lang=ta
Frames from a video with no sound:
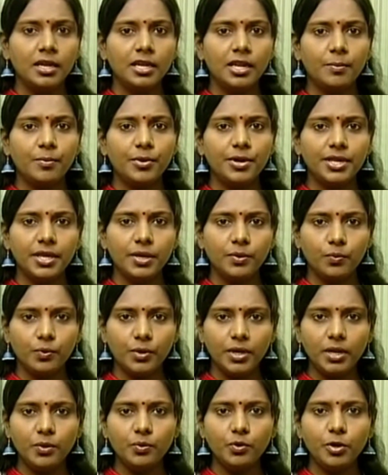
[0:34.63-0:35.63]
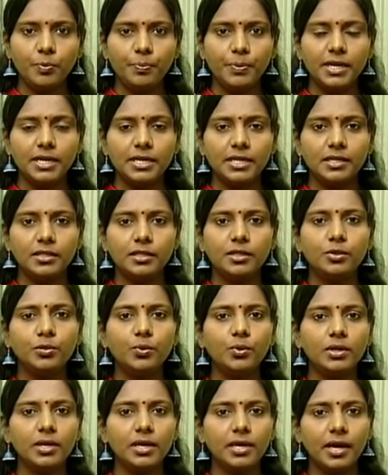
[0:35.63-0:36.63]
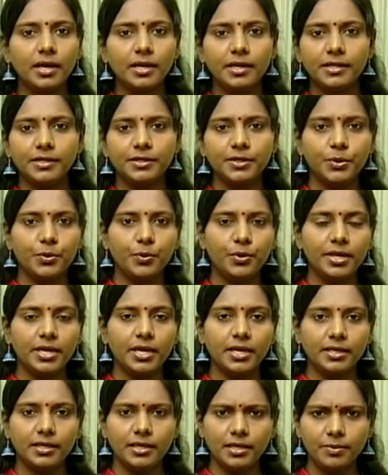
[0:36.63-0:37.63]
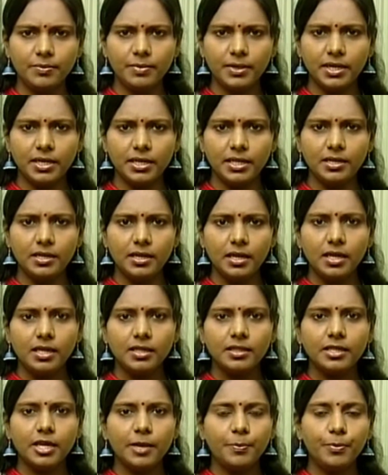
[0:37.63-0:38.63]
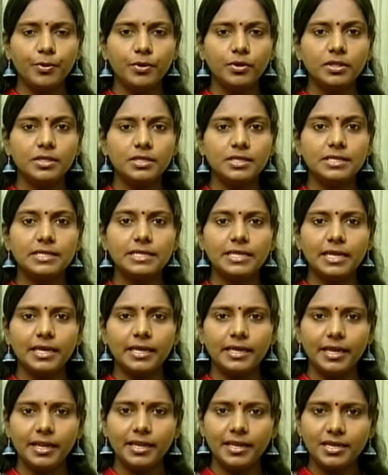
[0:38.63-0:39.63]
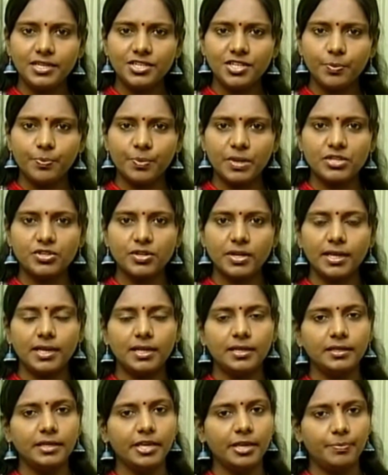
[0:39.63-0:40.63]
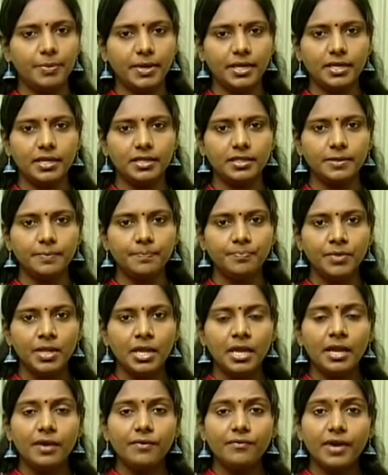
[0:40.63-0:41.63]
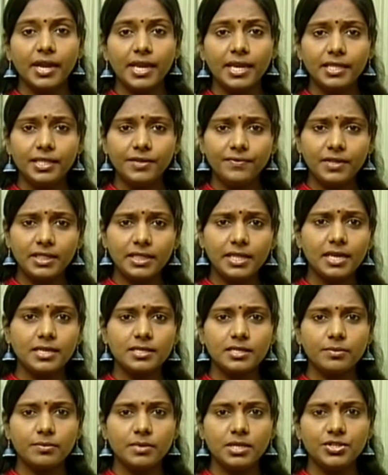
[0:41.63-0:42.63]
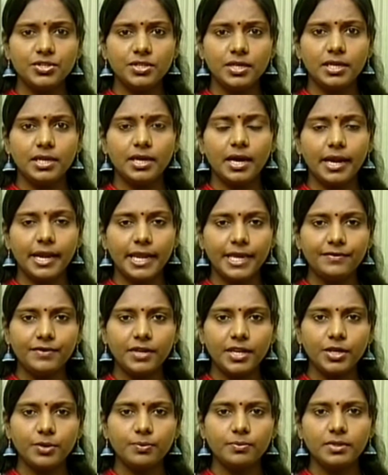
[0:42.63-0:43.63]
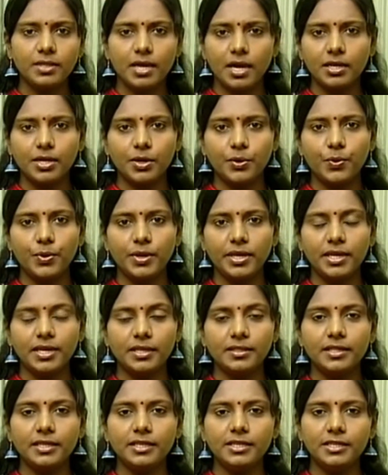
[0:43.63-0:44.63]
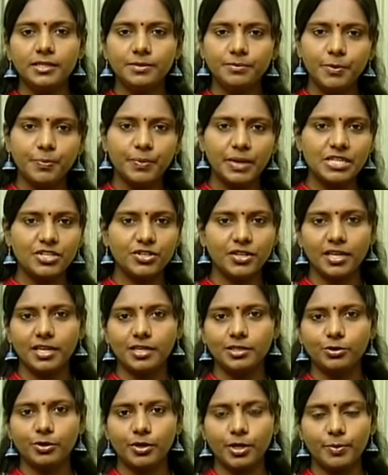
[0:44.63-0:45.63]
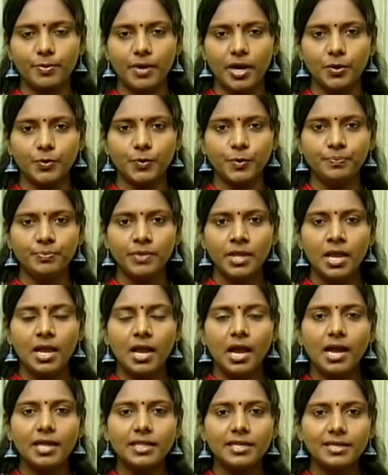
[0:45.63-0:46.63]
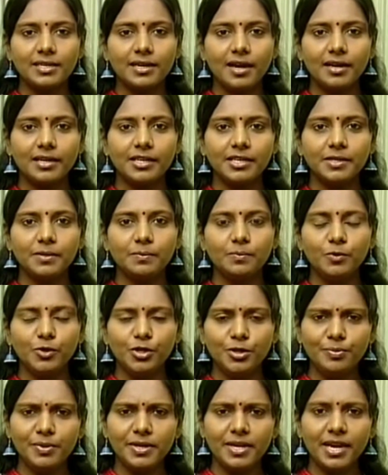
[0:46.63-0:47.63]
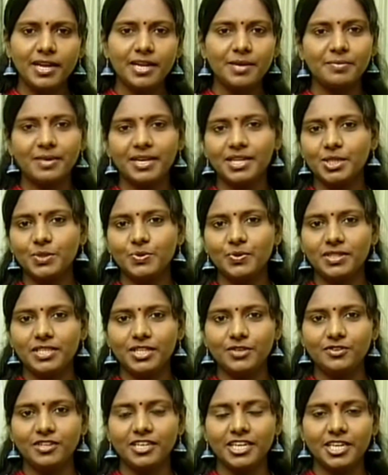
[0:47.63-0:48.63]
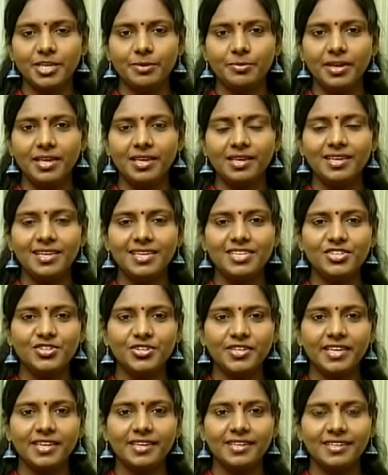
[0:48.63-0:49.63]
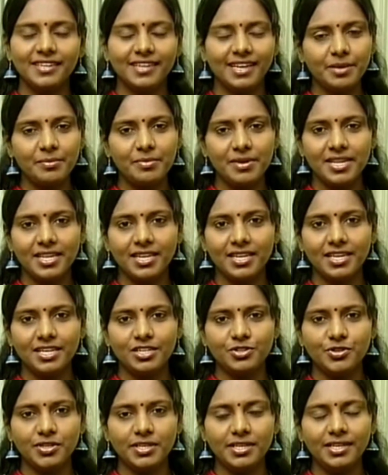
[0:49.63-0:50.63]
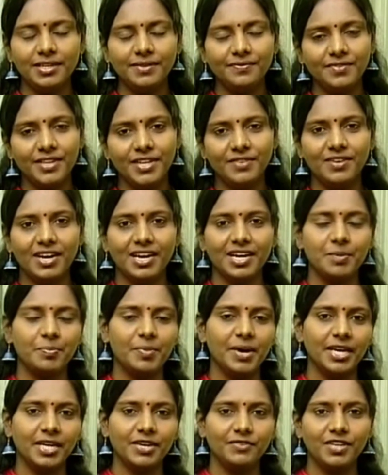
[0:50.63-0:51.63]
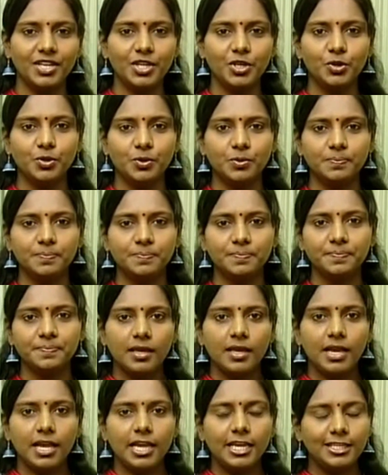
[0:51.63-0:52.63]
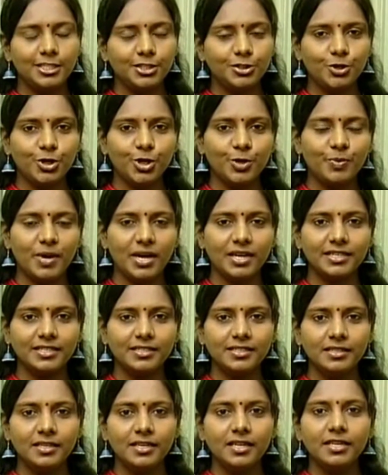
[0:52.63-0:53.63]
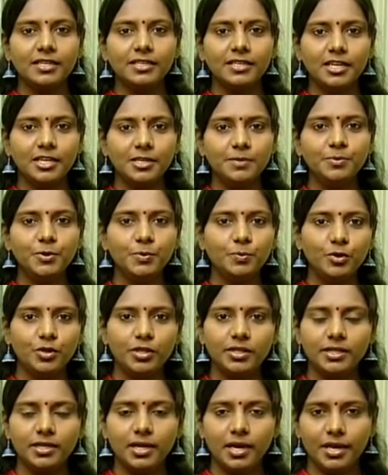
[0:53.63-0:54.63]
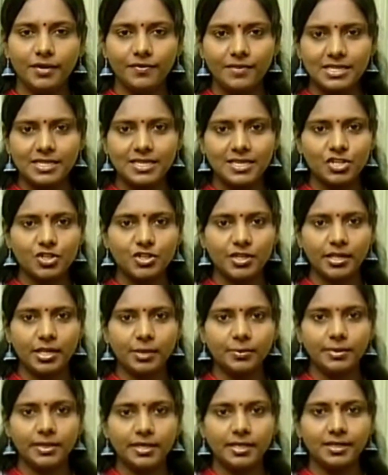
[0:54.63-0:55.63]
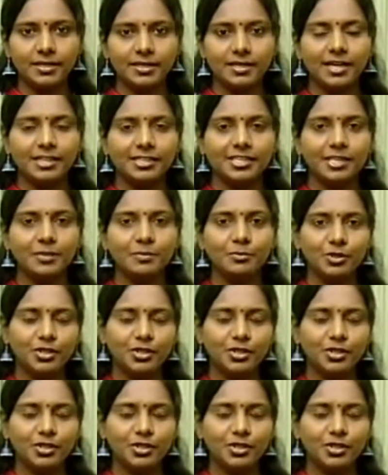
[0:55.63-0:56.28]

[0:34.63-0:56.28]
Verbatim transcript: நம்முடைய உடல் உறுப்புகளின் தூண்களாக இருக்கக்கூடிய எலும்புகளில் தற்போது சில எண்ணற்ற பிரச்சனைகள் ஏற்படுகிறது வயது வித்தியாசமின்றி அனைவரையும் தாக்கக்கூடிய இந்த எலும்பு பிரச்சனைகள் தொடர்பாகவும் அதற்கான முழுமையான மருத்துவ தீர்வுகளையுமே இன்றைய நலமறிய நிகழ்ச்சியில் விரிவாக பார்க்கவிருக்கிறோம் இது தொடர்பாக எலும்பு மூட்டு அறுவை சிகிச்சை நிபுணர் டாக்டர்